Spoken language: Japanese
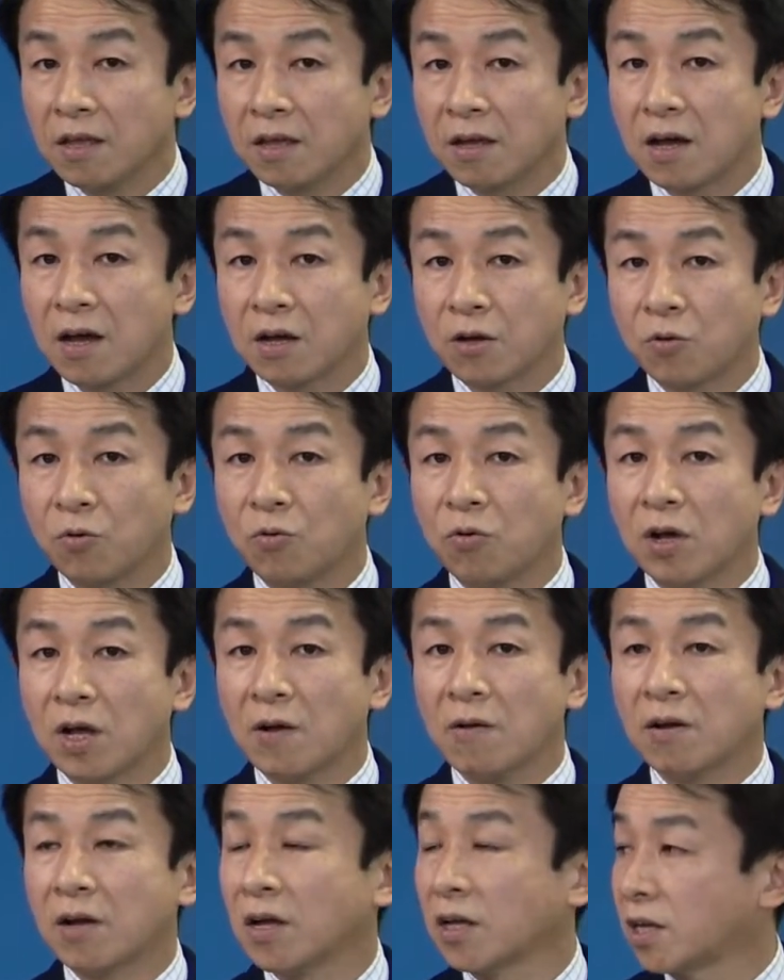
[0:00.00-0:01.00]
学校
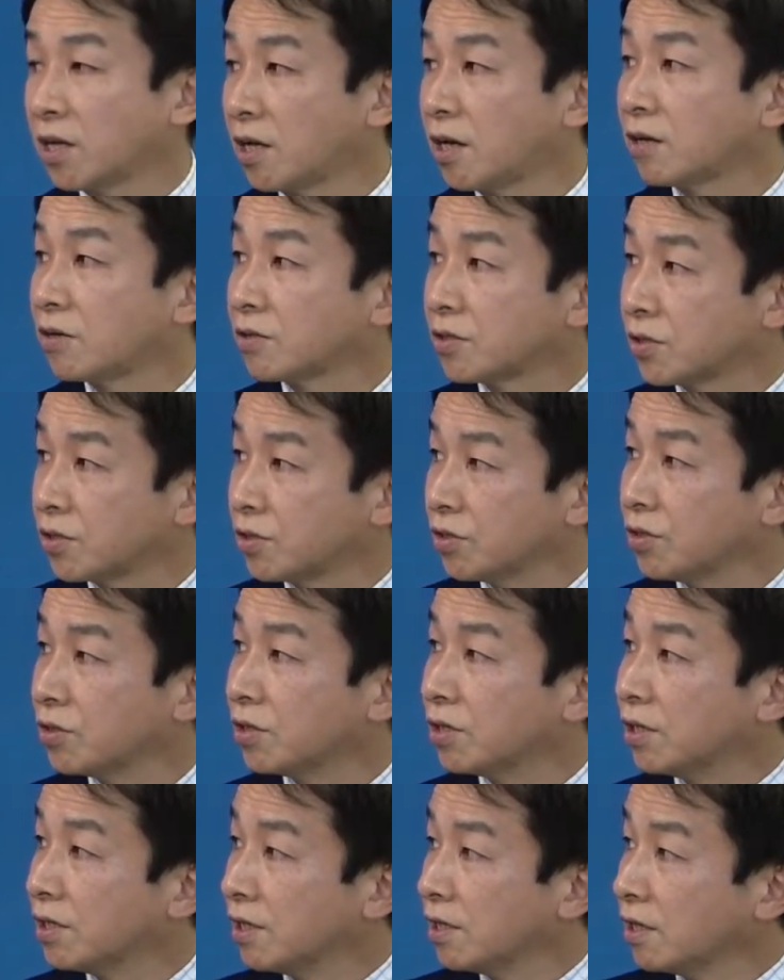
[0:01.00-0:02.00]
側が企画す
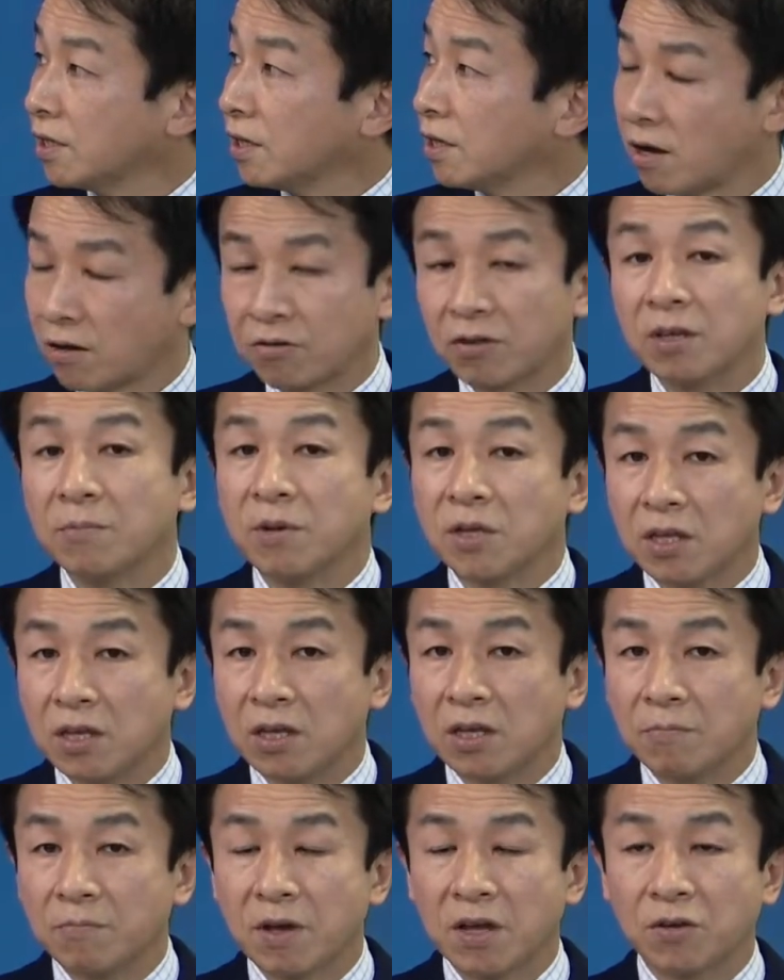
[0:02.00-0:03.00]
る
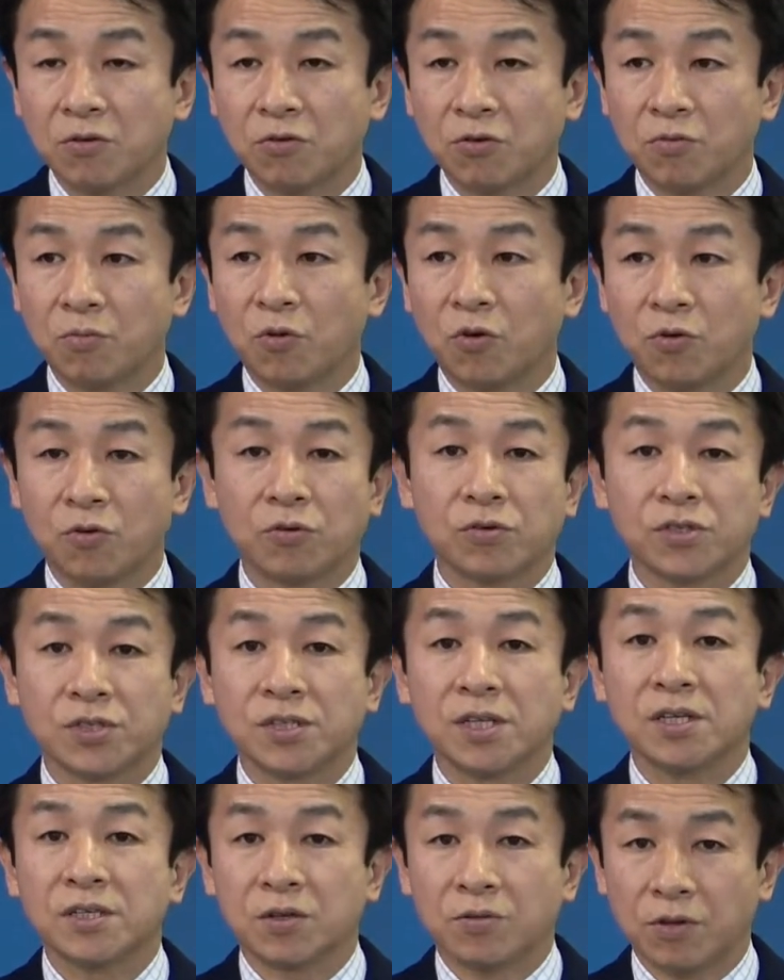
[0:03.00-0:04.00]
アクティビティ、まあ、いろいろ催
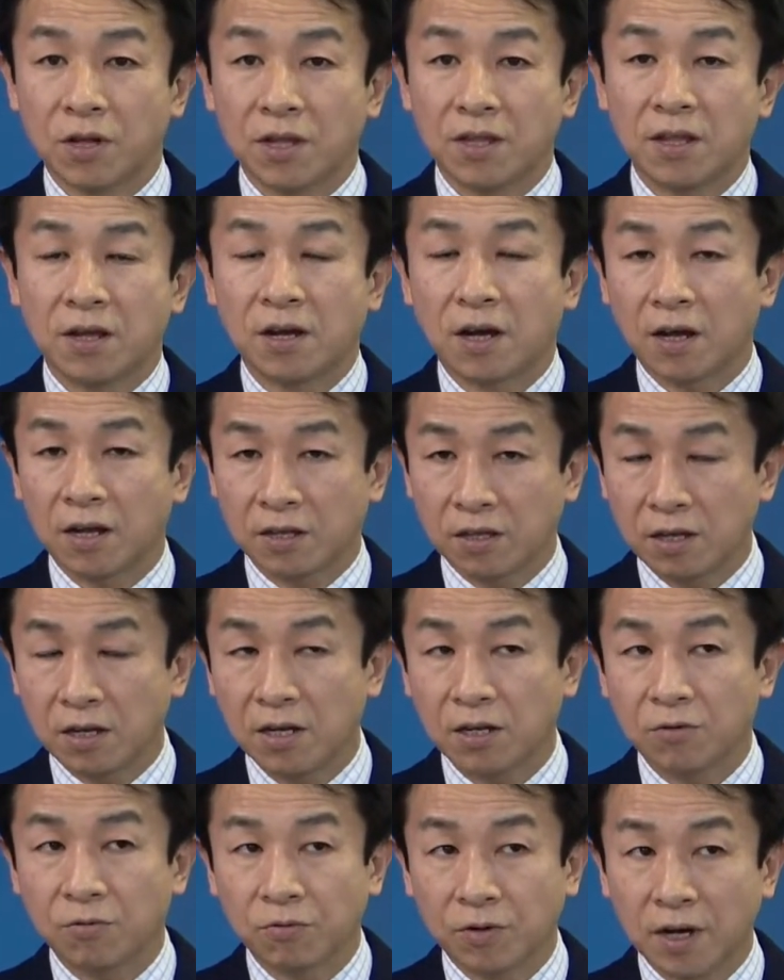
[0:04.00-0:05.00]
しですよね出かけた
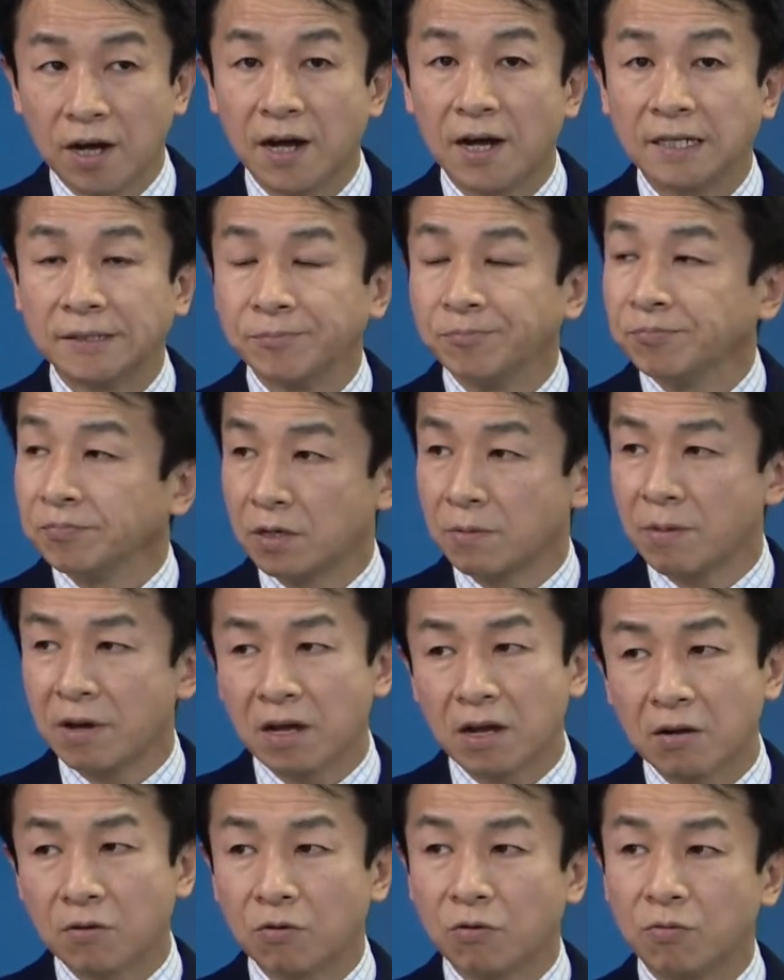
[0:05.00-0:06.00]
りとかやっぱ
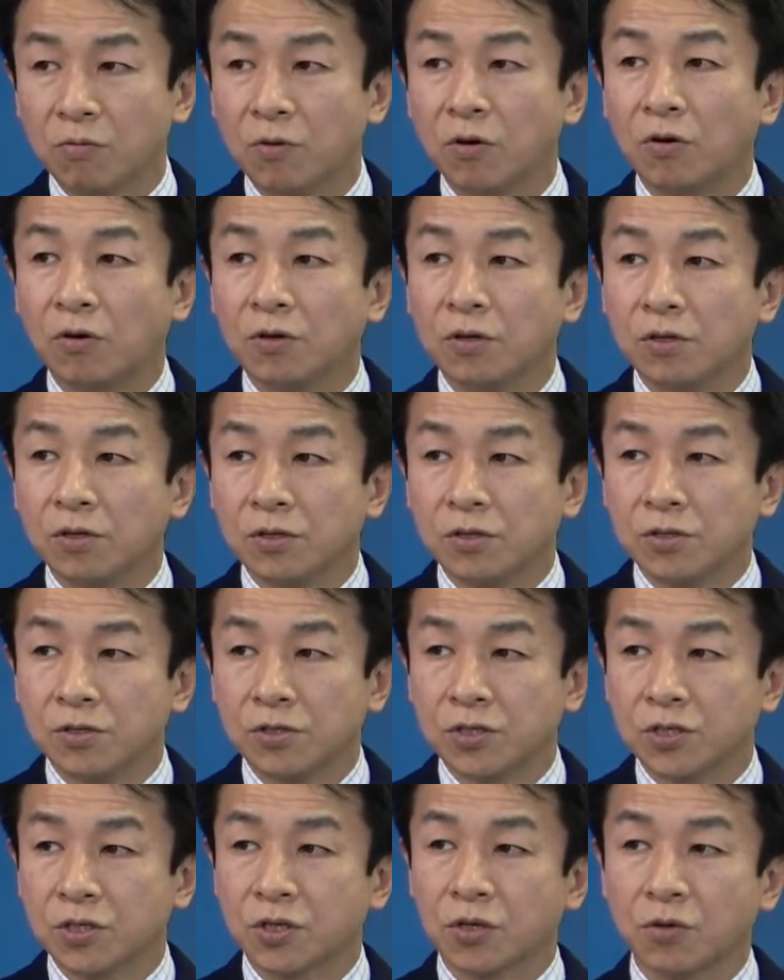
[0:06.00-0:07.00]
学校も
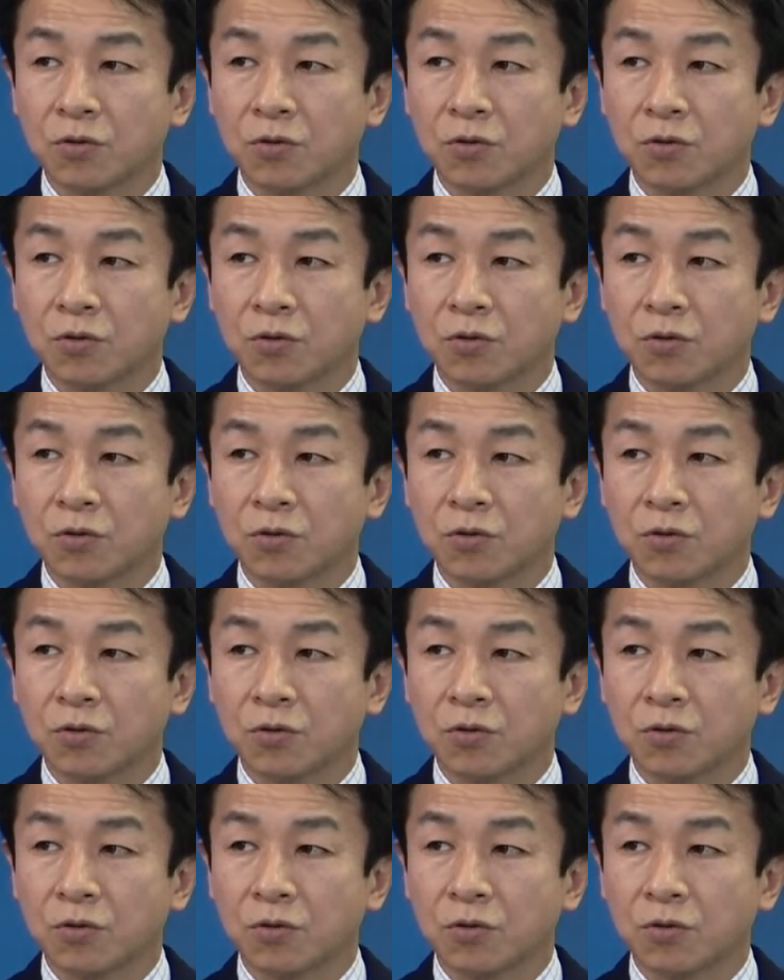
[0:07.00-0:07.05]
授